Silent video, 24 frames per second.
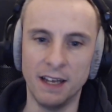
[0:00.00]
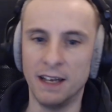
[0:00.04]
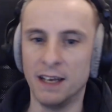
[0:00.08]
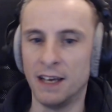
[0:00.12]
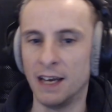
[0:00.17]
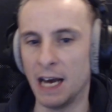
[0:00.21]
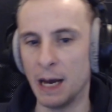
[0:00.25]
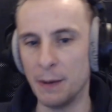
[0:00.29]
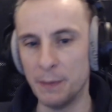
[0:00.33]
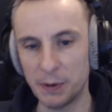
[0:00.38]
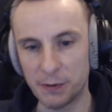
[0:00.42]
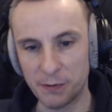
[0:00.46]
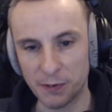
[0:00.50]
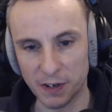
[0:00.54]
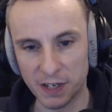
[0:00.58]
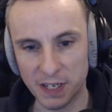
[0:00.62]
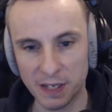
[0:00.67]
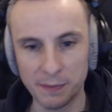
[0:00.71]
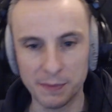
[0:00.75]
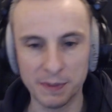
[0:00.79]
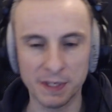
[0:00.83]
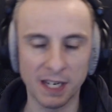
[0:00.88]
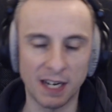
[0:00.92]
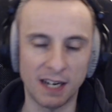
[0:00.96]
Am Mittwoch
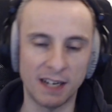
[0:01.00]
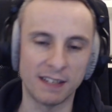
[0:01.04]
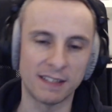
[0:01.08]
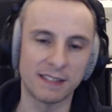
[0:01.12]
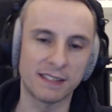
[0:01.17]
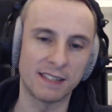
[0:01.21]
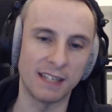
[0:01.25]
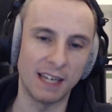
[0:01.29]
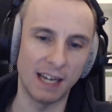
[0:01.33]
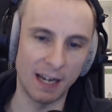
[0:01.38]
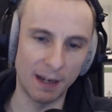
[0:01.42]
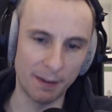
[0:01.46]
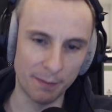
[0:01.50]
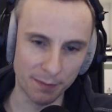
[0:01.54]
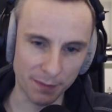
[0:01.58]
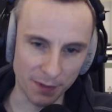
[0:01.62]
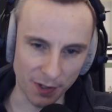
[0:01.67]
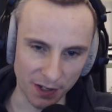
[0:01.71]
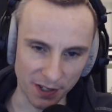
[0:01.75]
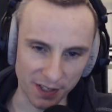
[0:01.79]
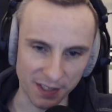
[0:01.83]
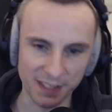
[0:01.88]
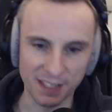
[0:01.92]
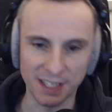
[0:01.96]
gibt es Cast, am
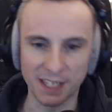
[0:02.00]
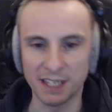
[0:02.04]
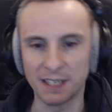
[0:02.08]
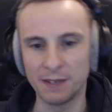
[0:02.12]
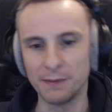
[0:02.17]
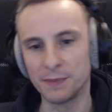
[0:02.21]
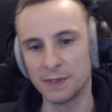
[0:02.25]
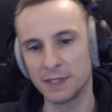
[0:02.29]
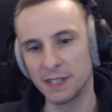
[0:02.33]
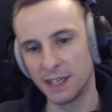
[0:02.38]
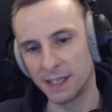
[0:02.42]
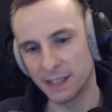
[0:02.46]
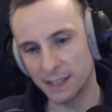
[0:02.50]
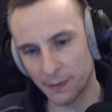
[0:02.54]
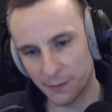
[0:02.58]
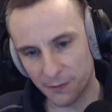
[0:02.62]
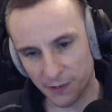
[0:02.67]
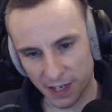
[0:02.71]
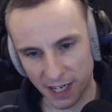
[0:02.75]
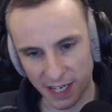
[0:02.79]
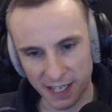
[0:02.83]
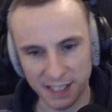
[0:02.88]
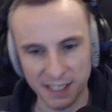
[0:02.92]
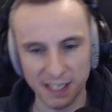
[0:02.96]
Donnerstag gibt es Cast, am
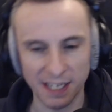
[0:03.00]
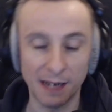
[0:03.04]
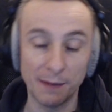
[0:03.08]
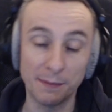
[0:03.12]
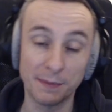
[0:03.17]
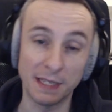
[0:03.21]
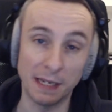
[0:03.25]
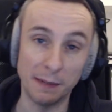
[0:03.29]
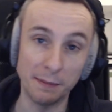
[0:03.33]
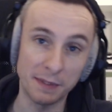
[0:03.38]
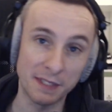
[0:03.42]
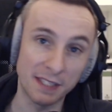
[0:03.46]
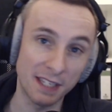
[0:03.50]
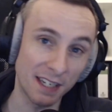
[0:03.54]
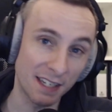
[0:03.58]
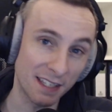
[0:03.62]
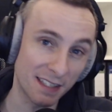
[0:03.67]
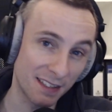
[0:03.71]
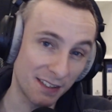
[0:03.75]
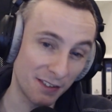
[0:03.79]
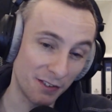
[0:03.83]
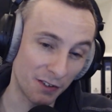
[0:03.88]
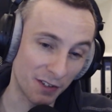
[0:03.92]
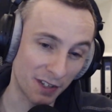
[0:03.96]
Freitag, am Samstag
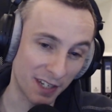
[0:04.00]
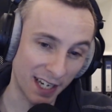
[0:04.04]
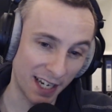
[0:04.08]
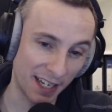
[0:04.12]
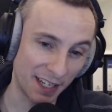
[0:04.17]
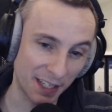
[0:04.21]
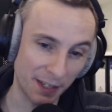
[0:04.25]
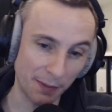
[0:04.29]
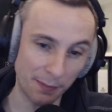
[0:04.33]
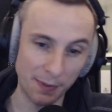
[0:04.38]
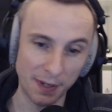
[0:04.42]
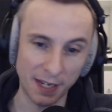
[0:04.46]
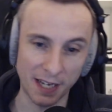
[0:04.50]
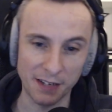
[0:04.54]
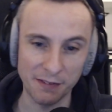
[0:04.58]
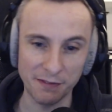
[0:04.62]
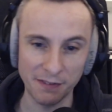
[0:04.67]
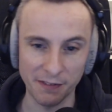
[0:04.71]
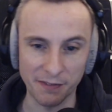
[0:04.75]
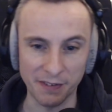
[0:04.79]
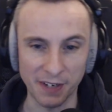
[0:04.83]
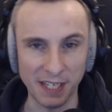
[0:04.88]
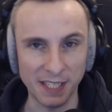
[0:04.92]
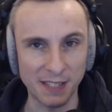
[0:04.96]
sind noch keine geplant.
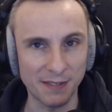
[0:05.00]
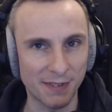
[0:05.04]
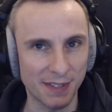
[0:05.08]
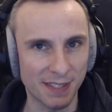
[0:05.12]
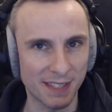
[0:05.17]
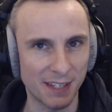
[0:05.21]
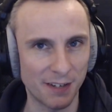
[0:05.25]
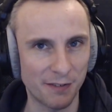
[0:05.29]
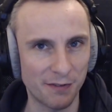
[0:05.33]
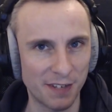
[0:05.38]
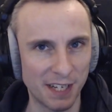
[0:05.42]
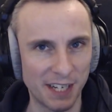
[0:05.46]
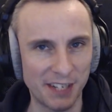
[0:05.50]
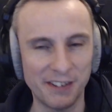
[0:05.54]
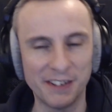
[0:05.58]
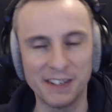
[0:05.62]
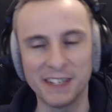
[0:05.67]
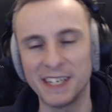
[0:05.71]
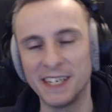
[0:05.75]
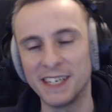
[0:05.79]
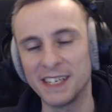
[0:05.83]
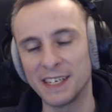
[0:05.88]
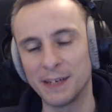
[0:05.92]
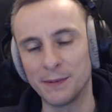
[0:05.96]
Wer weiß, was da vielleicht noch
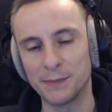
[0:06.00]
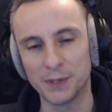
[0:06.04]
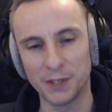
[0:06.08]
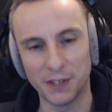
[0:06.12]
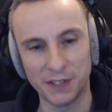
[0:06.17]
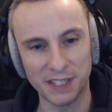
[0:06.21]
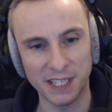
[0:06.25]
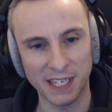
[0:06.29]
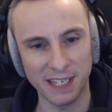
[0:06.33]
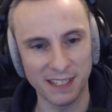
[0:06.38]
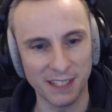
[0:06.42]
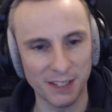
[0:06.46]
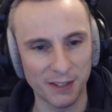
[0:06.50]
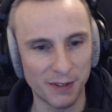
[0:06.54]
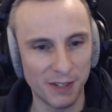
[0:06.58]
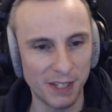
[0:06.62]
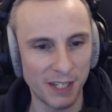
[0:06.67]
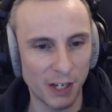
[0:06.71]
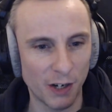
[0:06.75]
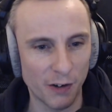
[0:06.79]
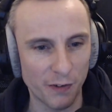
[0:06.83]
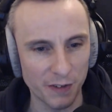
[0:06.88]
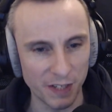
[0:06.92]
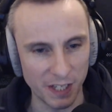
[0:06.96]
geht. Am Sonntag
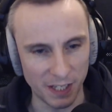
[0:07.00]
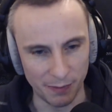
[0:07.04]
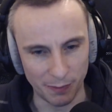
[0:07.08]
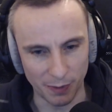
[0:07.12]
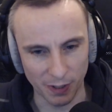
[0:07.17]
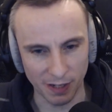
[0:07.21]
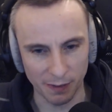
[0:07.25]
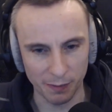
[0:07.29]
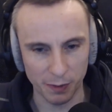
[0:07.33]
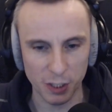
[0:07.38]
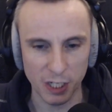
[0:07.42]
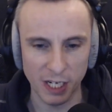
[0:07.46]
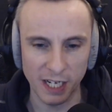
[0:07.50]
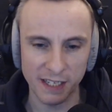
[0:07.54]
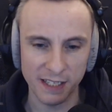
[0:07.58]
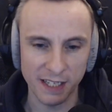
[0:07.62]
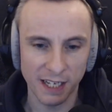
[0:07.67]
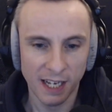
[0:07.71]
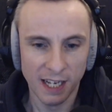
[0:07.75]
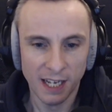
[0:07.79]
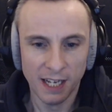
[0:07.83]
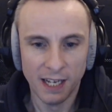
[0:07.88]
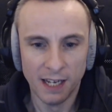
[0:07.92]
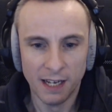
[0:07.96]
natürlich auch wieder im Mock am Start.
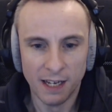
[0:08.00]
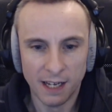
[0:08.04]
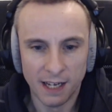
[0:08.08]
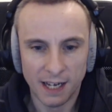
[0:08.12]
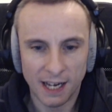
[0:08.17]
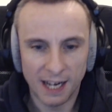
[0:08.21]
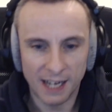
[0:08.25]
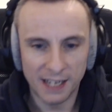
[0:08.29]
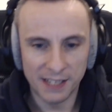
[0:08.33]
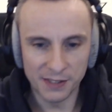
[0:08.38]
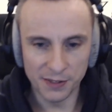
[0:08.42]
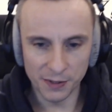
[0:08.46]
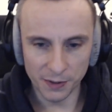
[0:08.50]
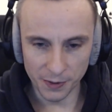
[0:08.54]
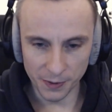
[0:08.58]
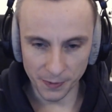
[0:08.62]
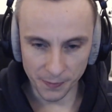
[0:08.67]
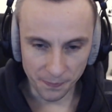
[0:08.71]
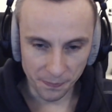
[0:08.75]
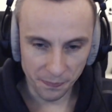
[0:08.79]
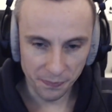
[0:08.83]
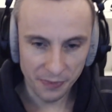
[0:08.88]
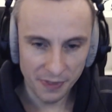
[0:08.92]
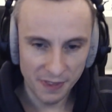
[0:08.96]

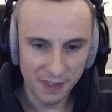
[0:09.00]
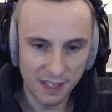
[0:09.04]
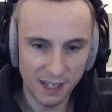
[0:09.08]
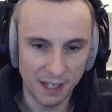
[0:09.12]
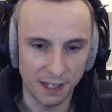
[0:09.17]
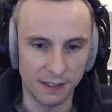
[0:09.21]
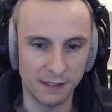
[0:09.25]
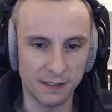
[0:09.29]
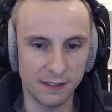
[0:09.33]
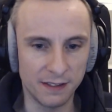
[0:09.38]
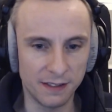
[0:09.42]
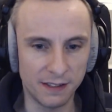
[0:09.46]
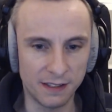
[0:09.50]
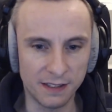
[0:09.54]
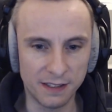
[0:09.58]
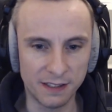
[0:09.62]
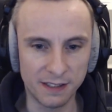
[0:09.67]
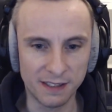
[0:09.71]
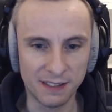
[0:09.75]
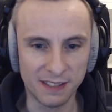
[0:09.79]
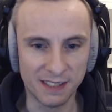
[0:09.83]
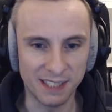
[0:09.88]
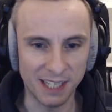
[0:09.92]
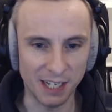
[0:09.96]
Also ja,
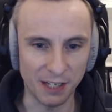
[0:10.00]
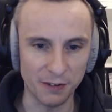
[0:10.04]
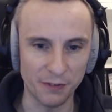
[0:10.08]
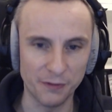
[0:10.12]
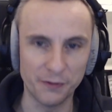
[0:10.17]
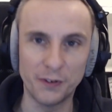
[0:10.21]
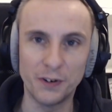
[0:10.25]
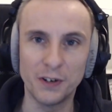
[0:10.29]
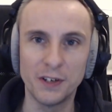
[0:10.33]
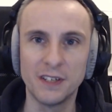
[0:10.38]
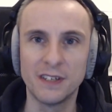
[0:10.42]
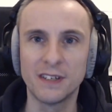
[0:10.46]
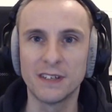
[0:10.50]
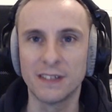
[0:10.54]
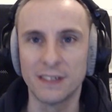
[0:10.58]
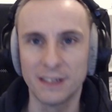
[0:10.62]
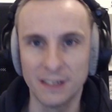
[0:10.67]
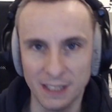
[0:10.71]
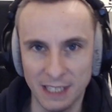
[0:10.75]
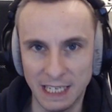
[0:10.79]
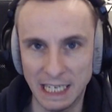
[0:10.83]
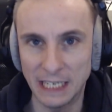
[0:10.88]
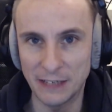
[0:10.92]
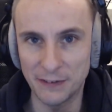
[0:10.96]
äh, StarCraft-Woche
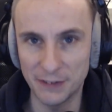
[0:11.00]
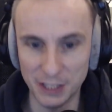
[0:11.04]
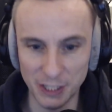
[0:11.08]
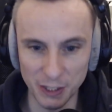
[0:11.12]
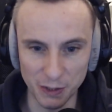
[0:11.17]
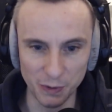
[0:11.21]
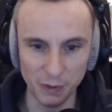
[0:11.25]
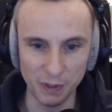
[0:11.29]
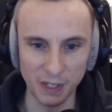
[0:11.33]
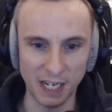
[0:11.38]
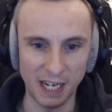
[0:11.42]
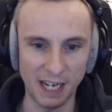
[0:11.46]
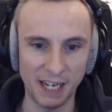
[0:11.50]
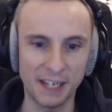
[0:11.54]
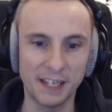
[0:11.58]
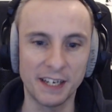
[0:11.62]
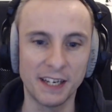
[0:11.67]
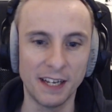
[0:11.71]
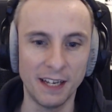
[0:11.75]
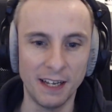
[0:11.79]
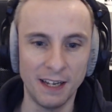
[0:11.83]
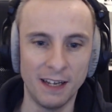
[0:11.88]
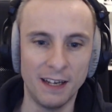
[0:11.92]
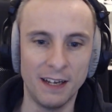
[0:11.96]
geht wieder gut rein
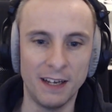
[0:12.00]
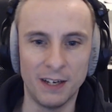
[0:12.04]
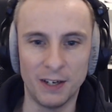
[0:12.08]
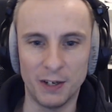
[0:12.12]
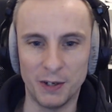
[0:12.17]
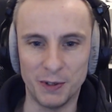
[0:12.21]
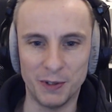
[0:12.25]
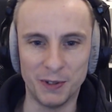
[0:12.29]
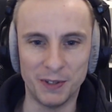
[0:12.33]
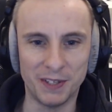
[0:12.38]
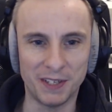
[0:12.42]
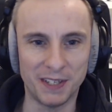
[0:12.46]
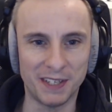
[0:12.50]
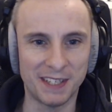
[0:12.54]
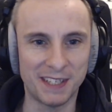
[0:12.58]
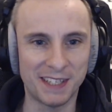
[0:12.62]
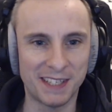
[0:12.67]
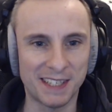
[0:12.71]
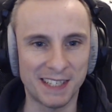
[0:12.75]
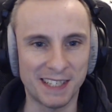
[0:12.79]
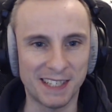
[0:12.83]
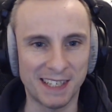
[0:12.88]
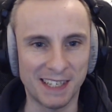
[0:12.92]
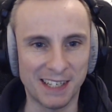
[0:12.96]

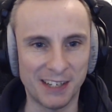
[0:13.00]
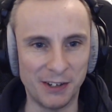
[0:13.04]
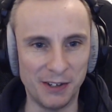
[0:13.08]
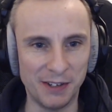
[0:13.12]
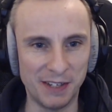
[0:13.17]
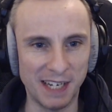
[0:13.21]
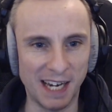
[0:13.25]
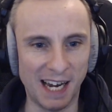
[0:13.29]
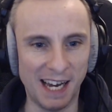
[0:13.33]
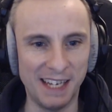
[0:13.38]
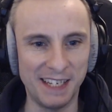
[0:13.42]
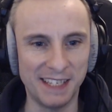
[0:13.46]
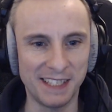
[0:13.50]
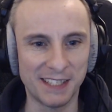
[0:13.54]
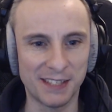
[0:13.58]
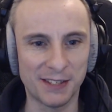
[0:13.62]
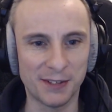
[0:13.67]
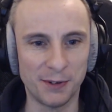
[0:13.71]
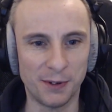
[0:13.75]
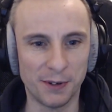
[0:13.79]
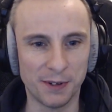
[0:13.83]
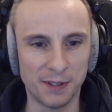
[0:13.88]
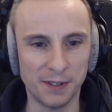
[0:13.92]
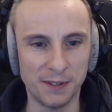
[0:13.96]
und könnt ihr einiges
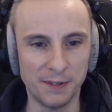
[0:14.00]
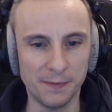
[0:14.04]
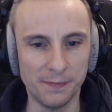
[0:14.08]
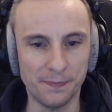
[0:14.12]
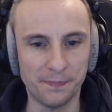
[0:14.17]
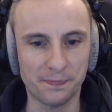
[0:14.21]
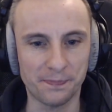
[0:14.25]
gucken.